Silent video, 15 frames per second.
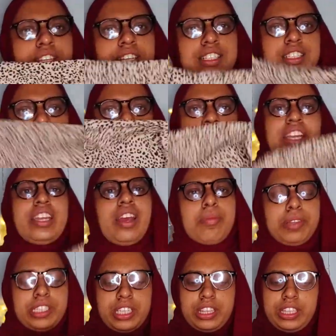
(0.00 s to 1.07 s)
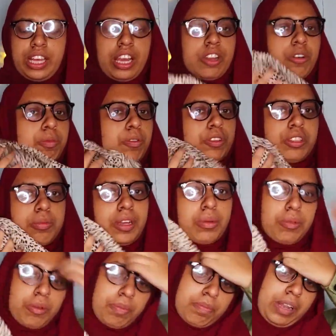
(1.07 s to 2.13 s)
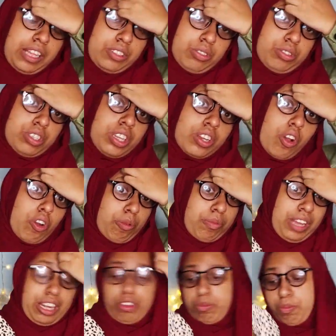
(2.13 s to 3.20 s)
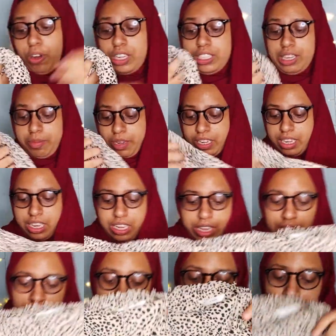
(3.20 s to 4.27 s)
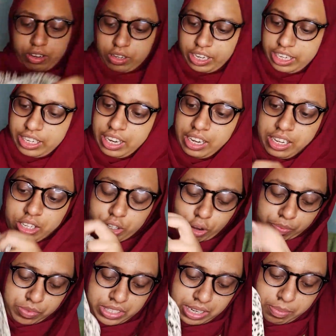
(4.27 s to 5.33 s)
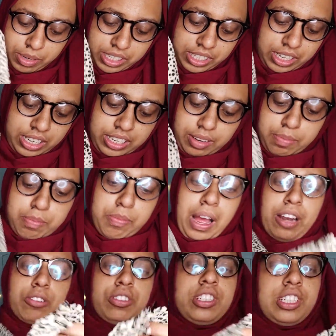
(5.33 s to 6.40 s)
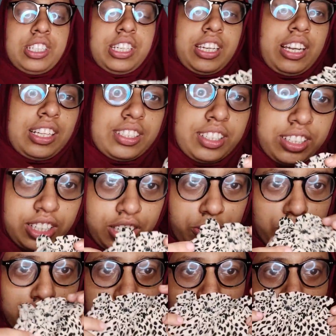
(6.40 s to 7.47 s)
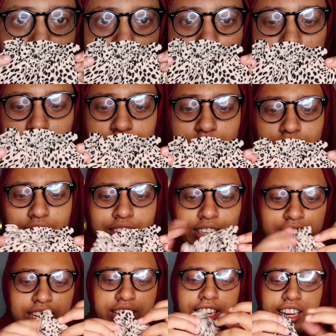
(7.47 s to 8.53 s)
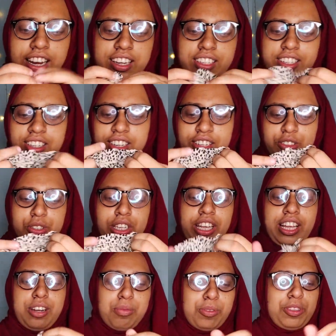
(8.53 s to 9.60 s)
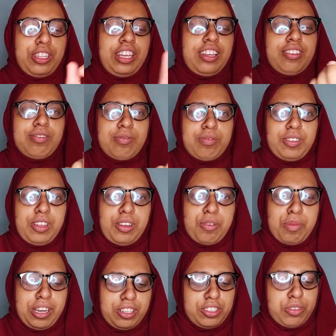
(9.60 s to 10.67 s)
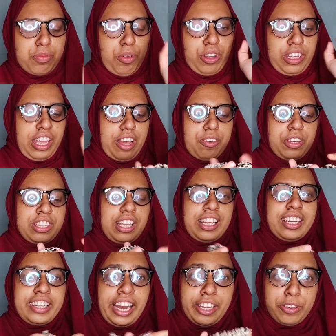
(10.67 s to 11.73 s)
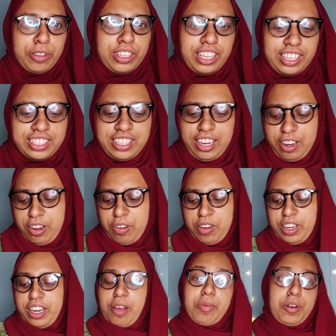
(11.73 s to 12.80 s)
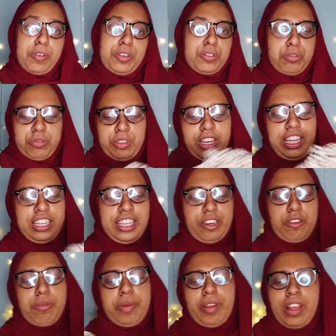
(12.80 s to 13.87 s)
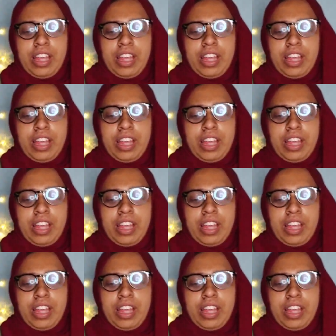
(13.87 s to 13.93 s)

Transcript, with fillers: নিয়েছি এটা আমি শীতকালেও পরতে পারবো প্লাস হচ্ছে গরমকালেও পরা যাবে কারণ এটার সবচেয়ে বেশি ভালো জিনিস যেটা লাগছে সেটা হচ্ছে এই হাটটা এই হাটটা হচ্ছে এখানের মধ্যে মানে হচ্ছে গেয়া হয়ে থাকে টাইট হয়ে থাকে যার কারণে এটা আমার অনেক সুন্দর লাগে এরকম